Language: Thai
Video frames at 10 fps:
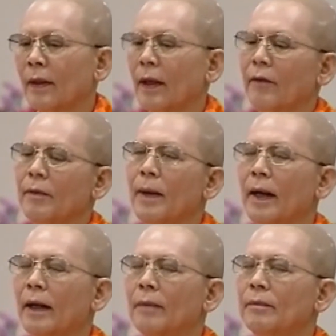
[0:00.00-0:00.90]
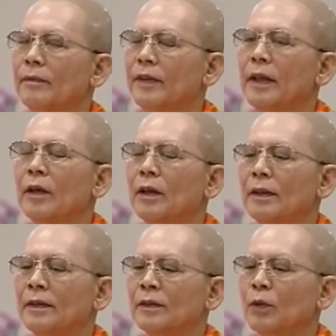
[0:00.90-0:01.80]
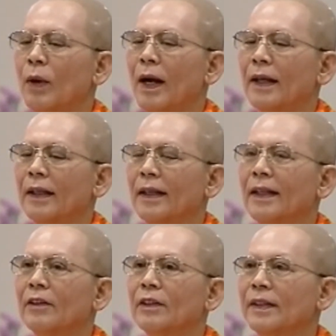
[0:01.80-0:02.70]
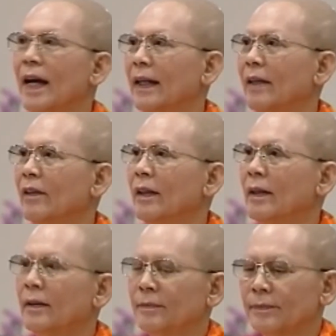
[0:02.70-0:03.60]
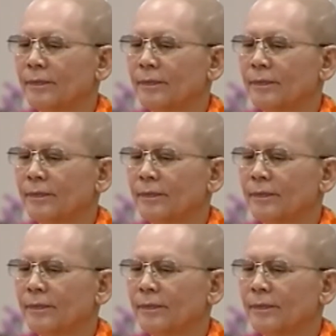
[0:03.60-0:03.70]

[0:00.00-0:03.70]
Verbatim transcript: แค่วิบากกรรมยิงกวางอย่างเดียวอย่างเดียวนี่นะ